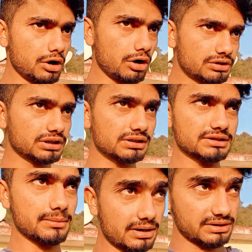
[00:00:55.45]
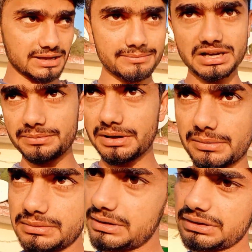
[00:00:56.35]
और जगह जैसे हमारे सामने पे
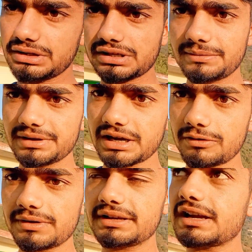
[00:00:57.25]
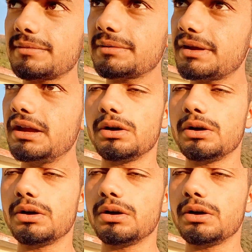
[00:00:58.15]
मतलब जितने भी गांव हैं ना सामने पे